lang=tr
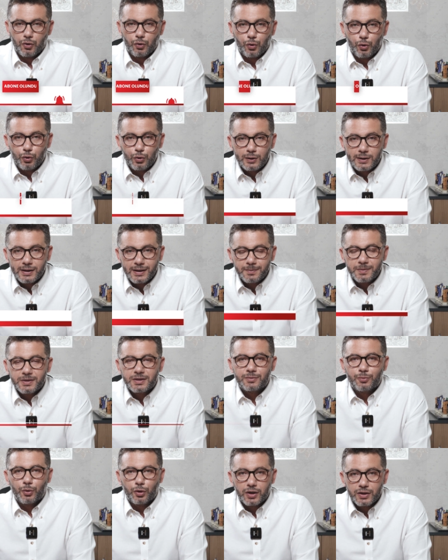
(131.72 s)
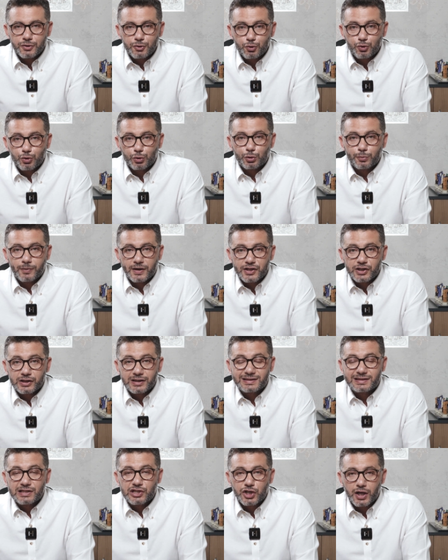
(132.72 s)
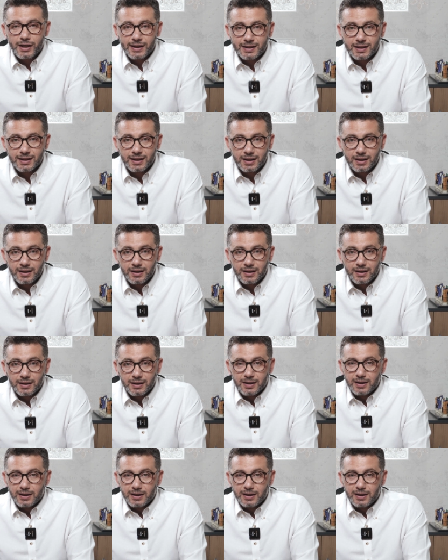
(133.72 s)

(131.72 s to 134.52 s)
öyle bir boğa sezonu başlatacak ki